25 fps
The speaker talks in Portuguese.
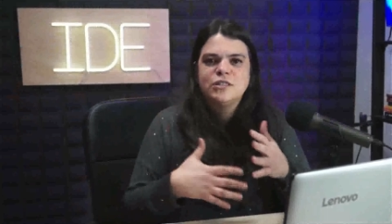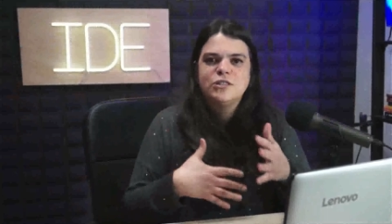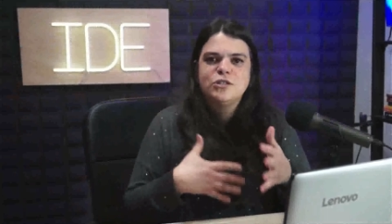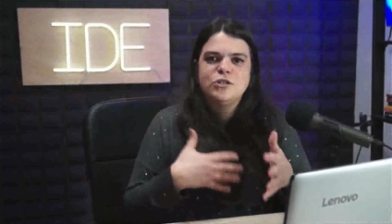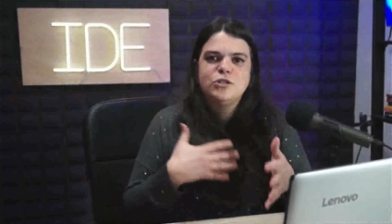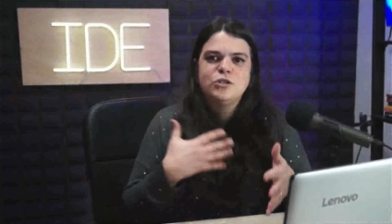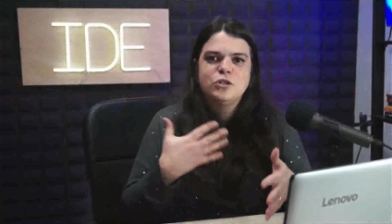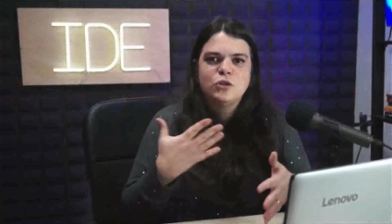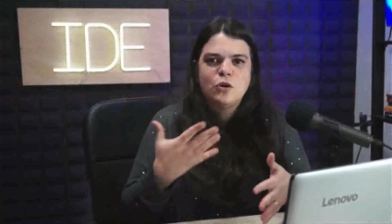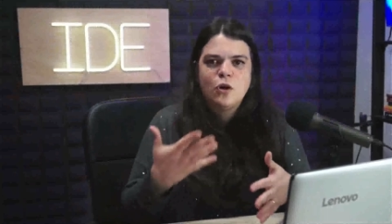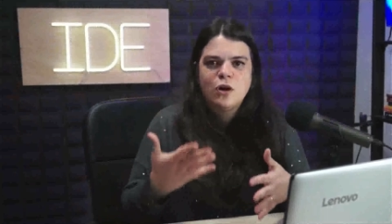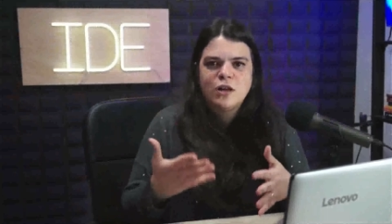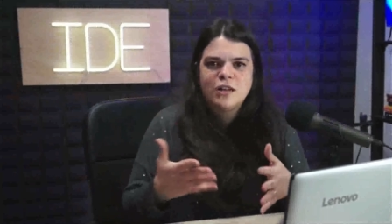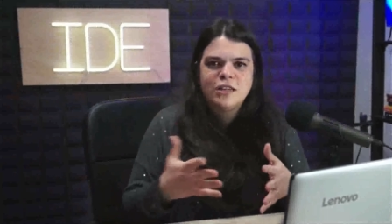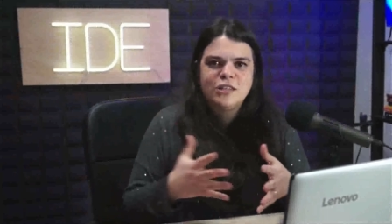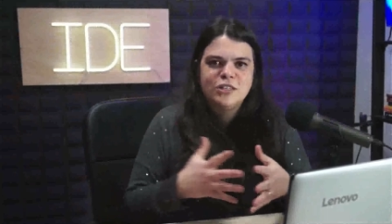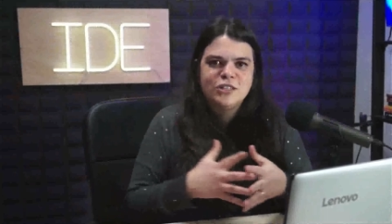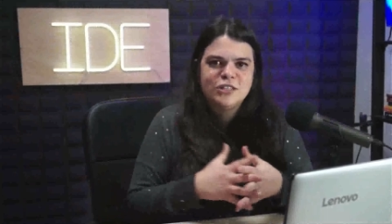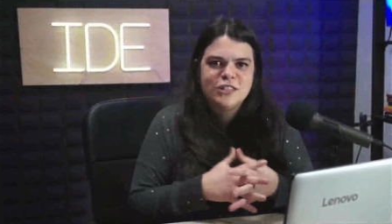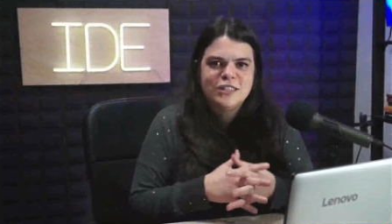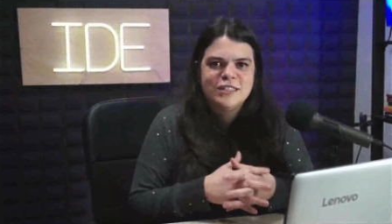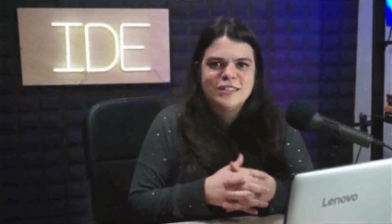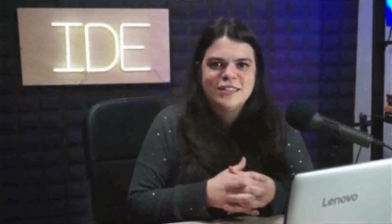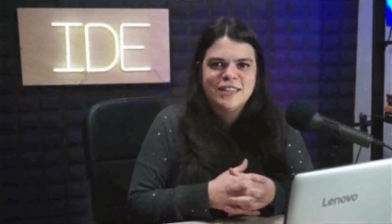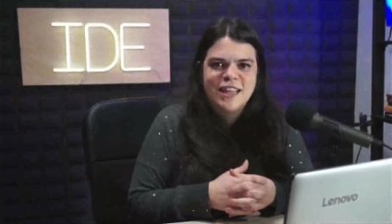histórias
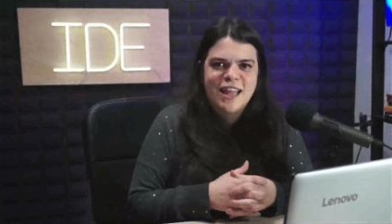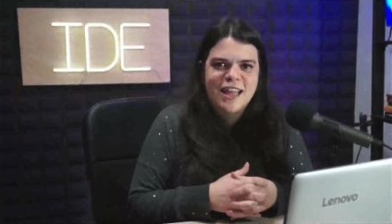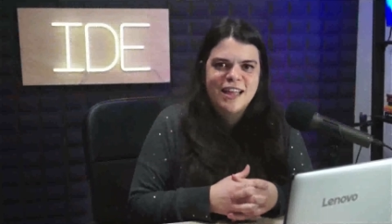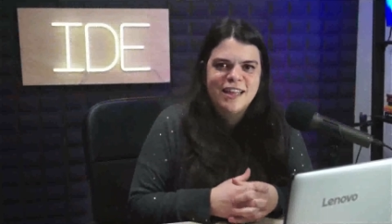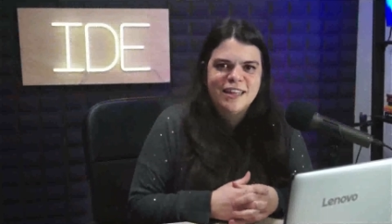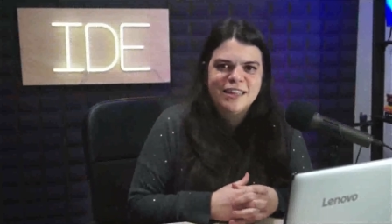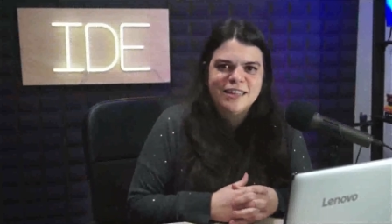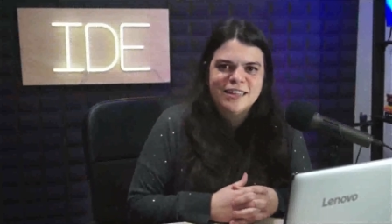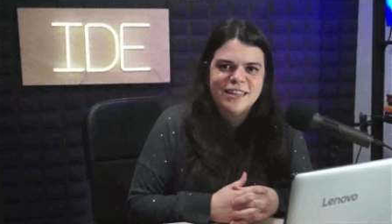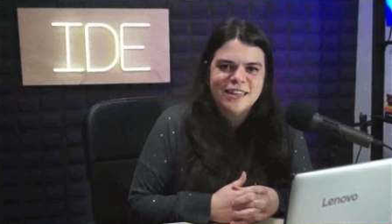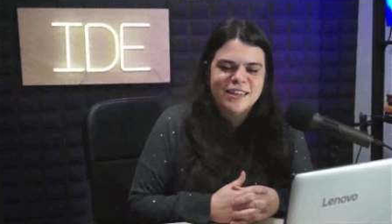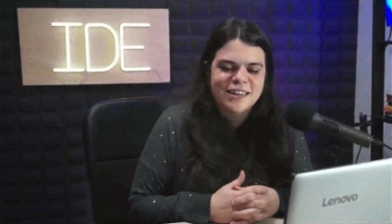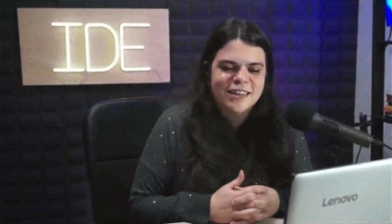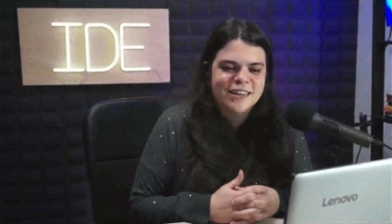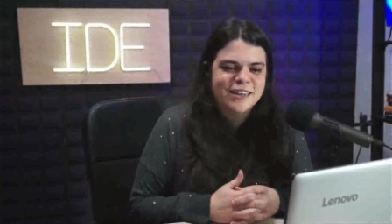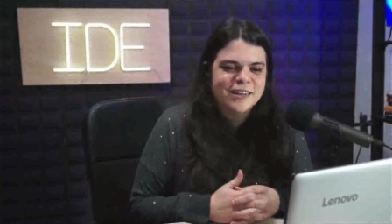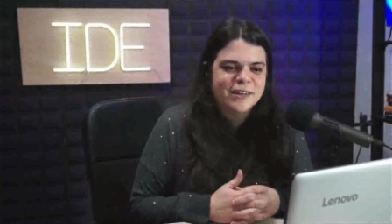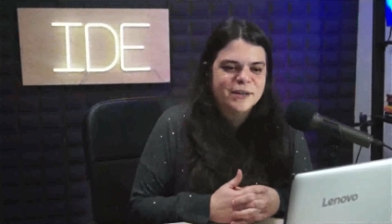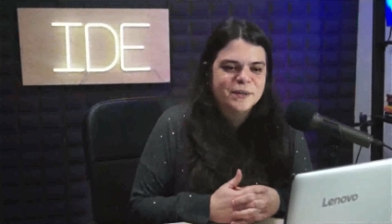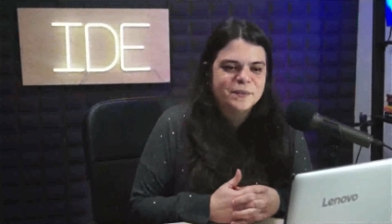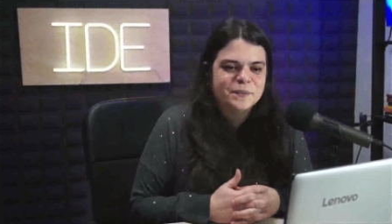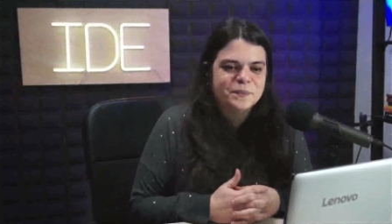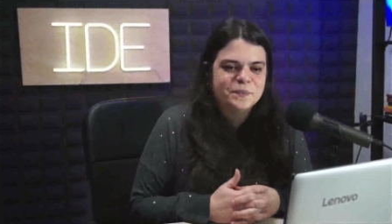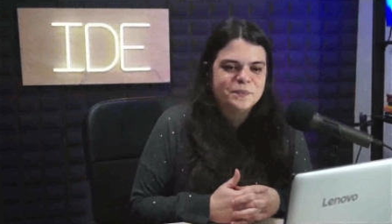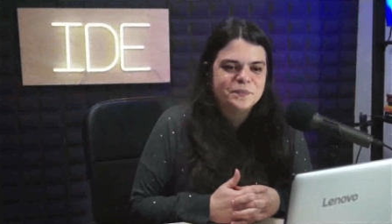que tem
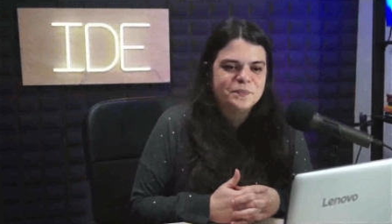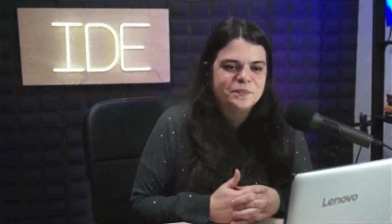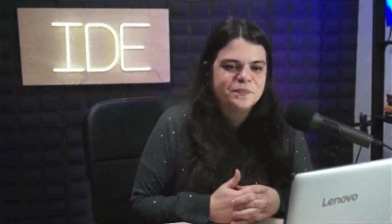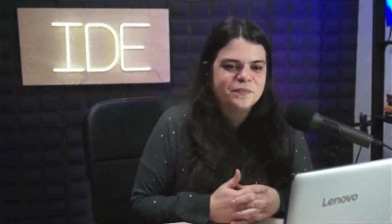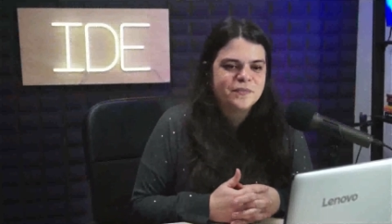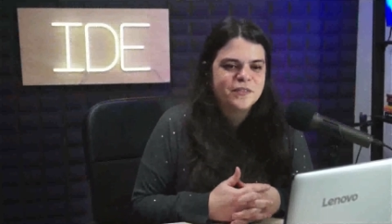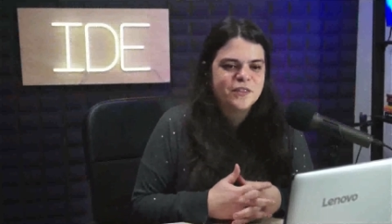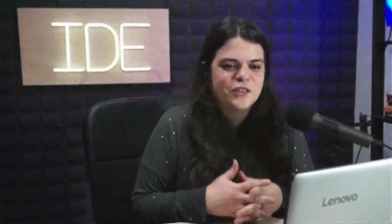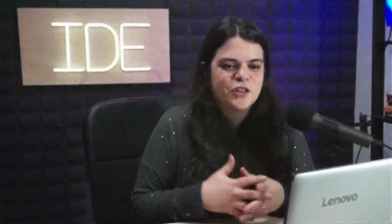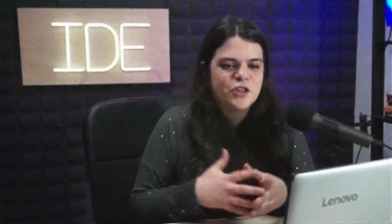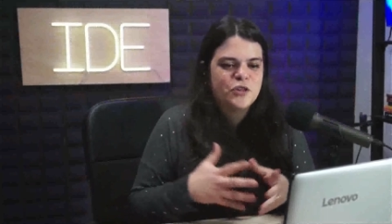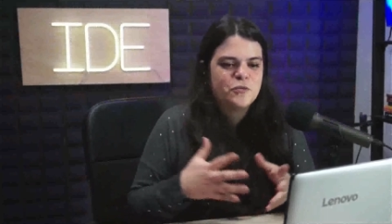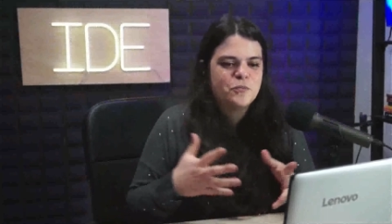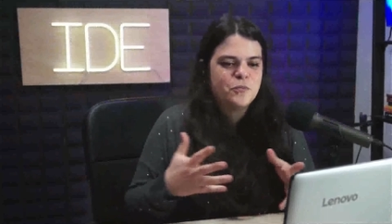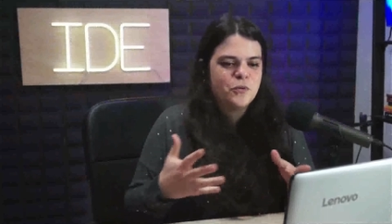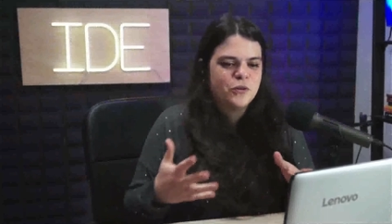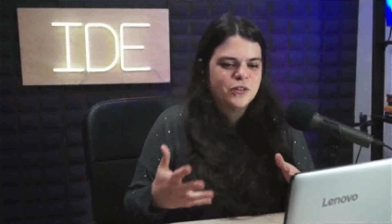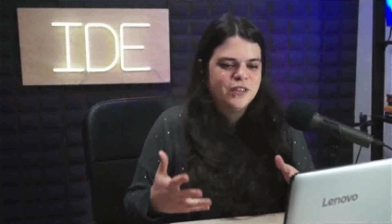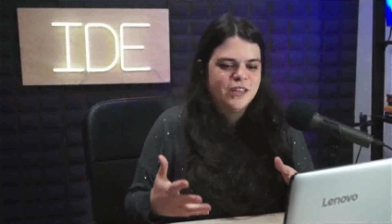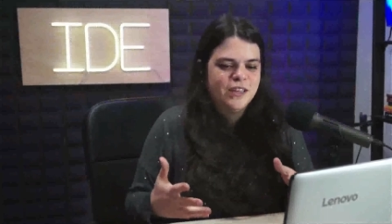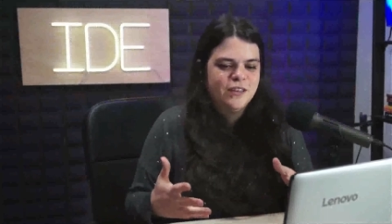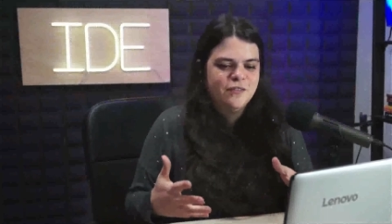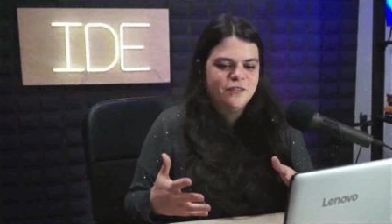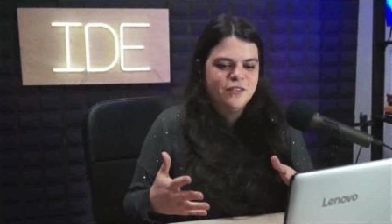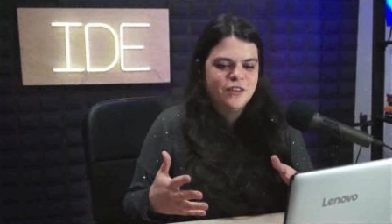um,
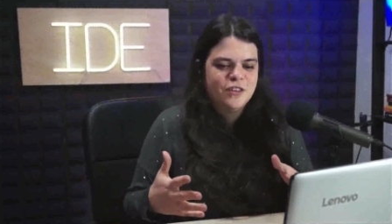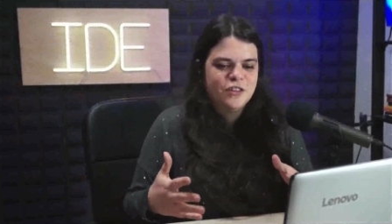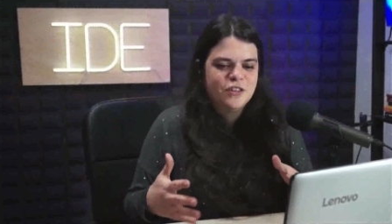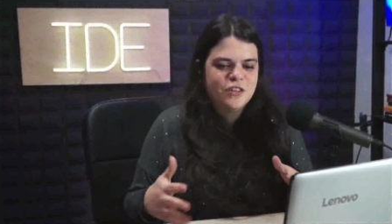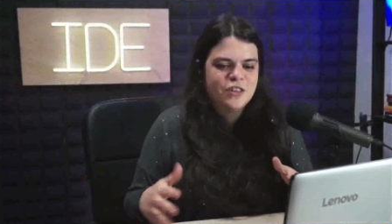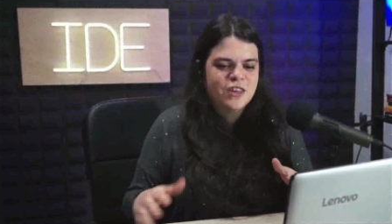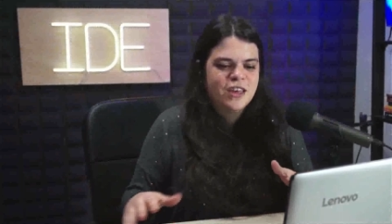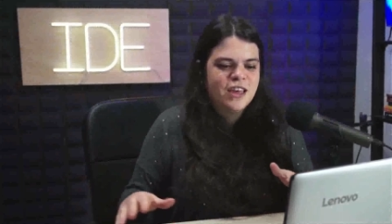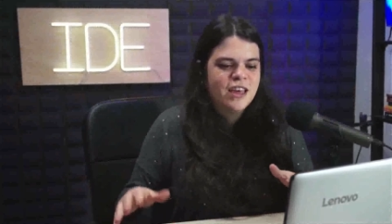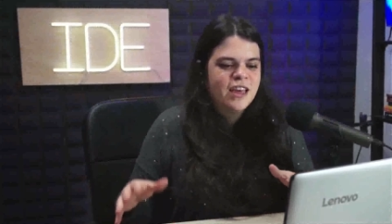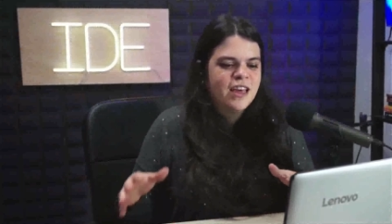disponíveis.